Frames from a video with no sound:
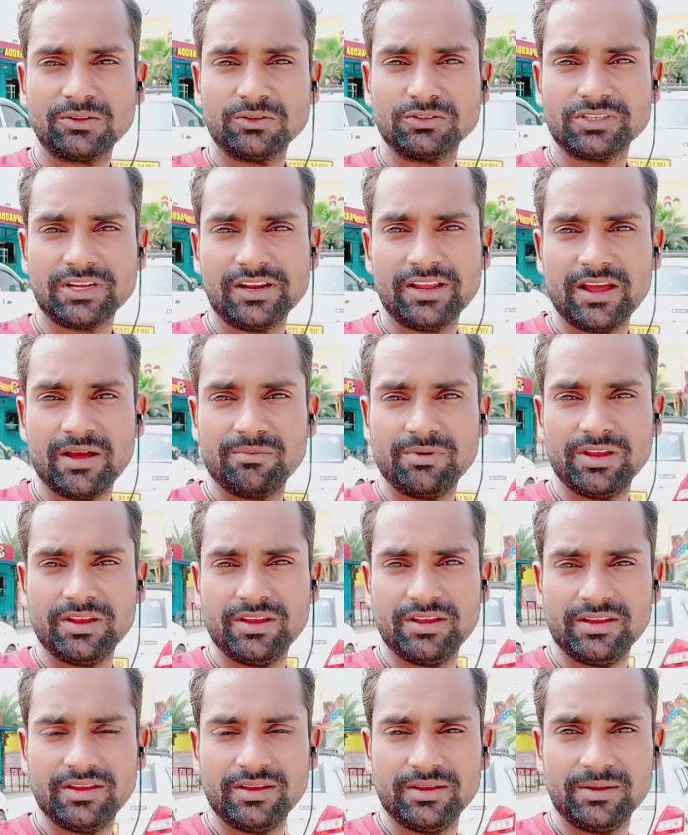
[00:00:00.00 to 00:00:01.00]
चलिए अभी
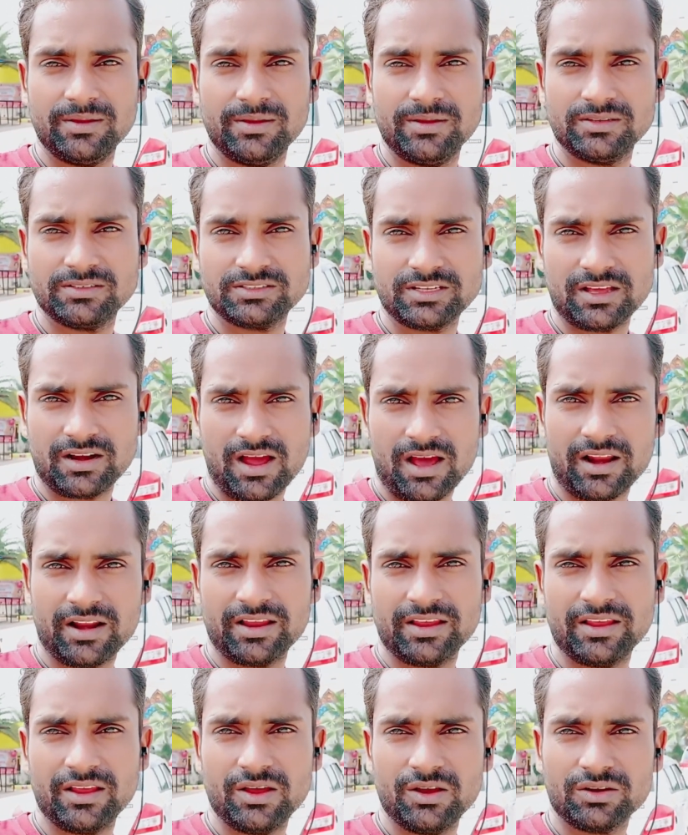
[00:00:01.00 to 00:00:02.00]
सर आ रहे
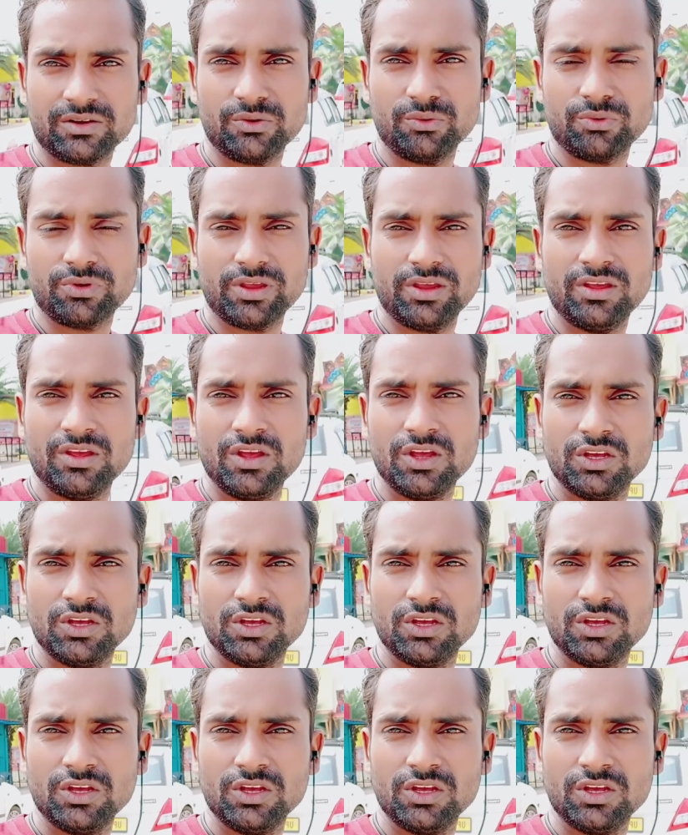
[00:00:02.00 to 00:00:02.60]
हैं क्योंकि